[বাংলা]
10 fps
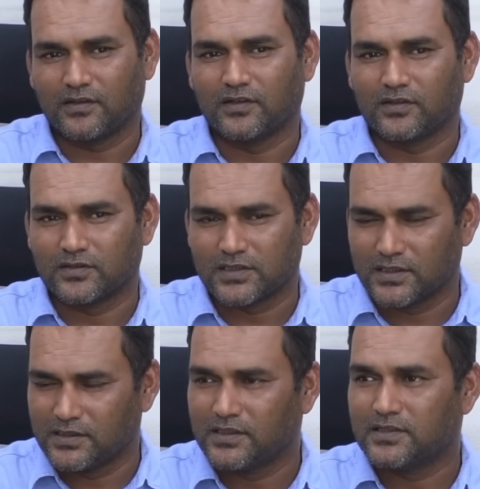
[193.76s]
হয়তো সে
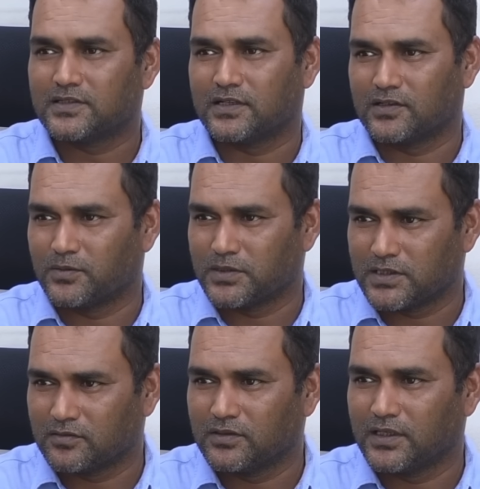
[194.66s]
নিজেই ডিসাইড করবে
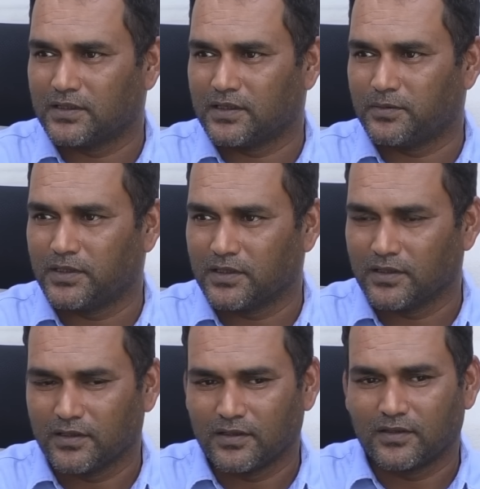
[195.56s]
সে কোন দিকে যাবে
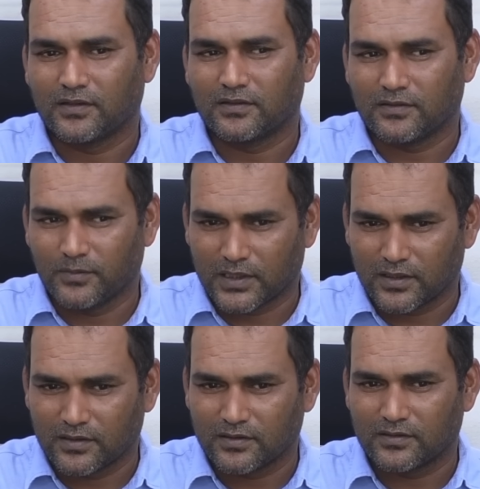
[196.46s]
বাট
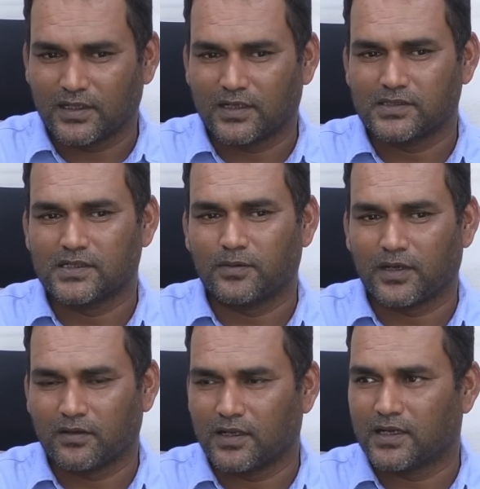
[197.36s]
তার যেটা
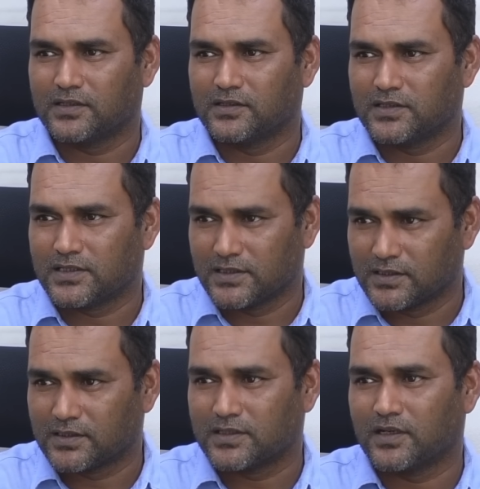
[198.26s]
ভালো লাগার জিনিস সে
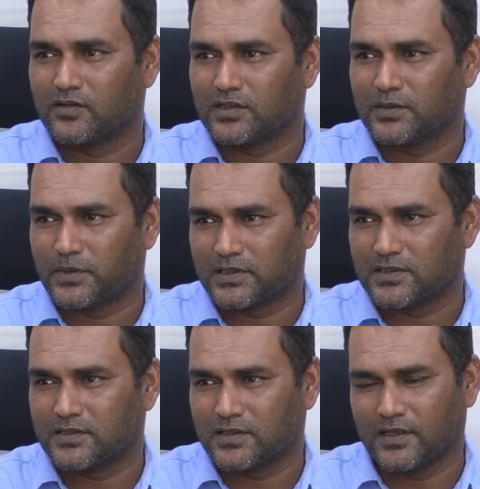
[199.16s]
যেটা সেটা করতে
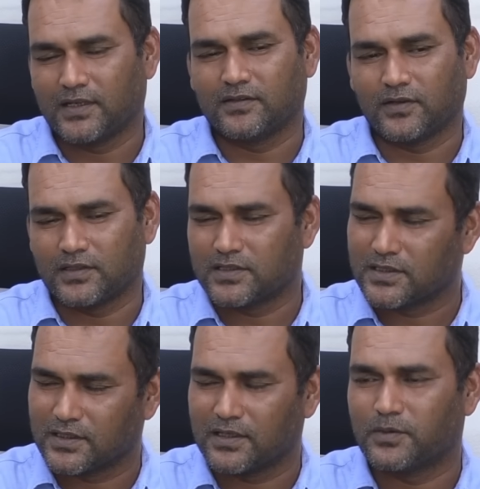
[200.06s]
পারতেছে সে অ্যাজ এ ফাদার
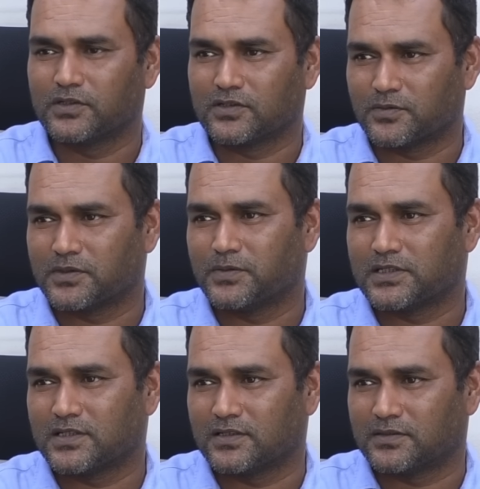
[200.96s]
সেটাই আমার জন্য সবচেয়ে
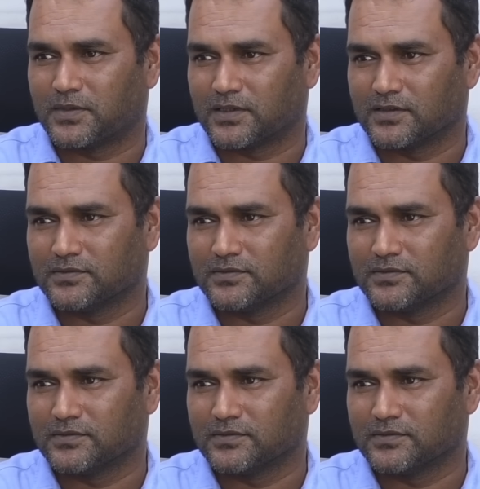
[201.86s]
বেশি স্যাটিসফাই